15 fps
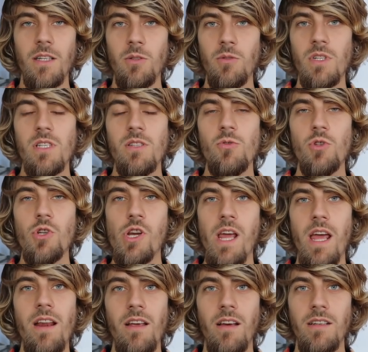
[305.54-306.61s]
Wenn du das zu
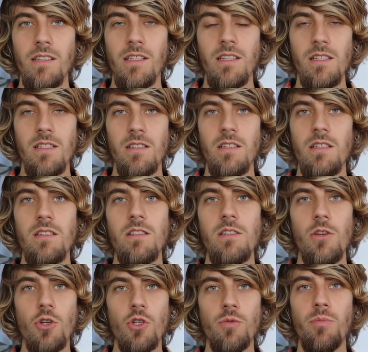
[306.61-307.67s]
schnell angehst, dann ist
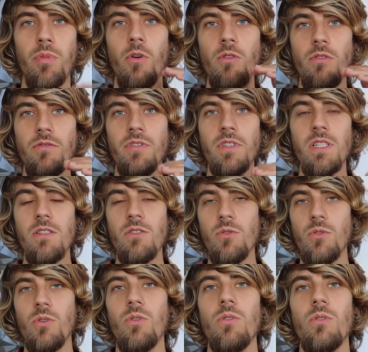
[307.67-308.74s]
dieser Sprung viel
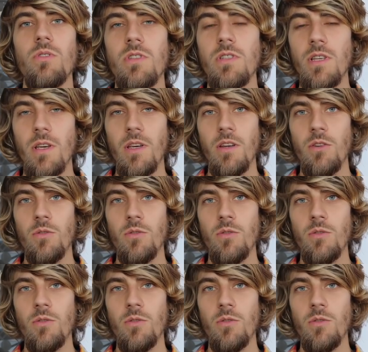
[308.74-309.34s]
zu groß.